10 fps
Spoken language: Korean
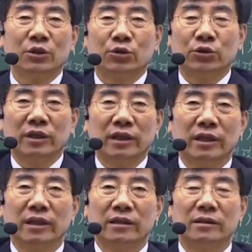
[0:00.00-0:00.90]

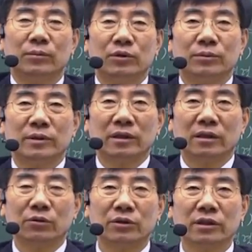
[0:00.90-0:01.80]
교재를 보시면 될
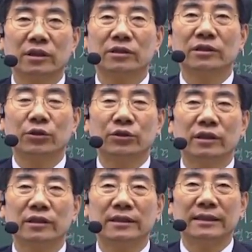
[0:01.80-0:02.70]
거고, 특히 그
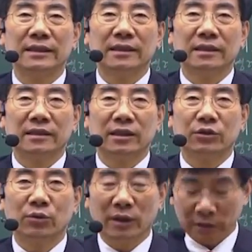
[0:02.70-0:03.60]
교재는 제가
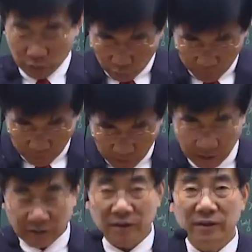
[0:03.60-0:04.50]
그동안 공부했던
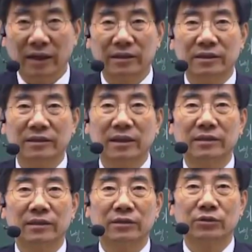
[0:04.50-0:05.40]
것들을 다
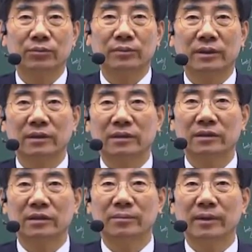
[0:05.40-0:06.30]
정리해서 좀
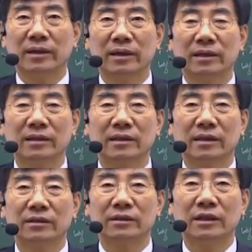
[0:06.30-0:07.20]
썸마리를 할
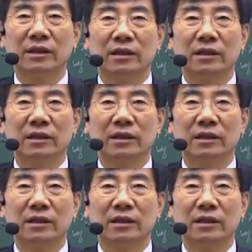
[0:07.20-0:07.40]
테니까요.